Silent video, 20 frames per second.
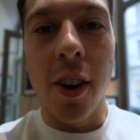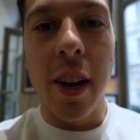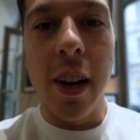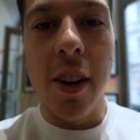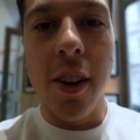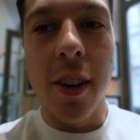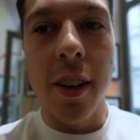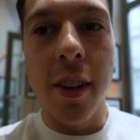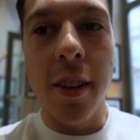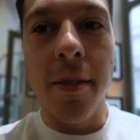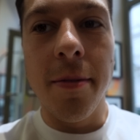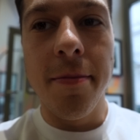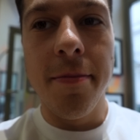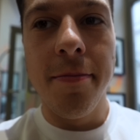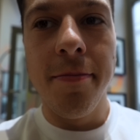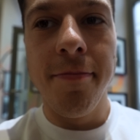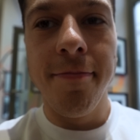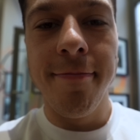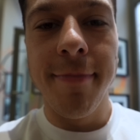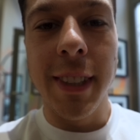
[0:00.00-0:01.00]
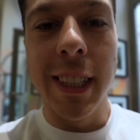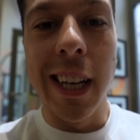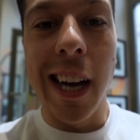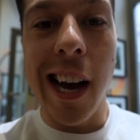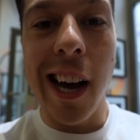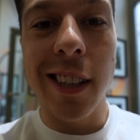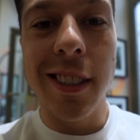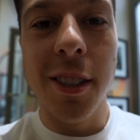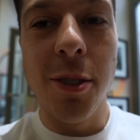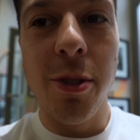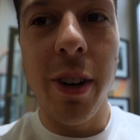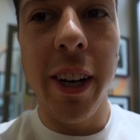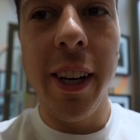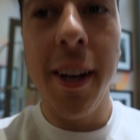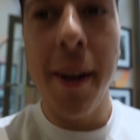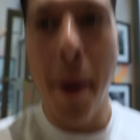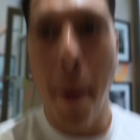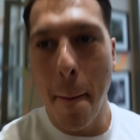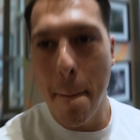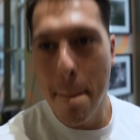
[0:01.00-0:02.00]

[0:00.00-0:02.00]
Okay, Leute, die Haare sind ready.